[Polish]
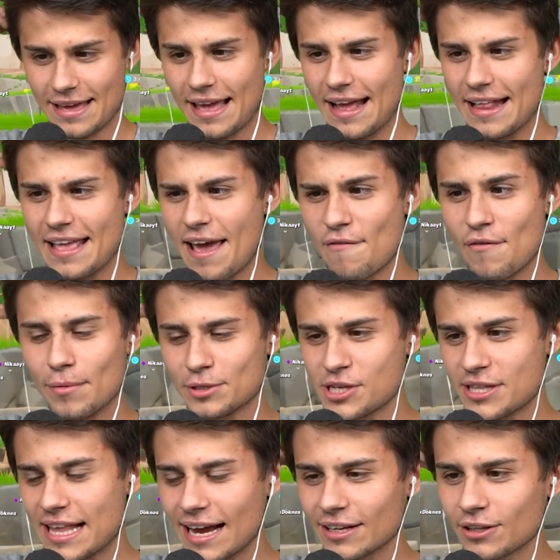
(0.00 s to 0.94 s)
Ja nie wiem,
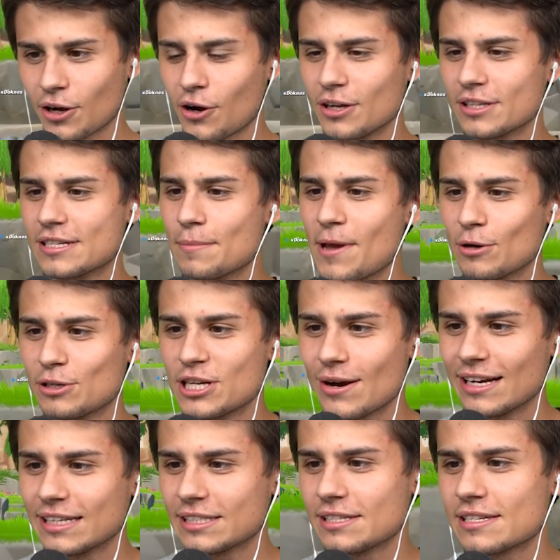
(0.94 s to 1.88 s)
czy tak do końca miał
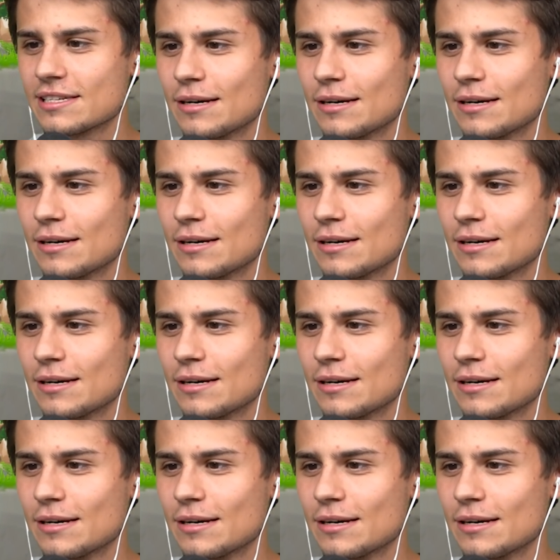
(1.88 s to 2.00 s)
działać ten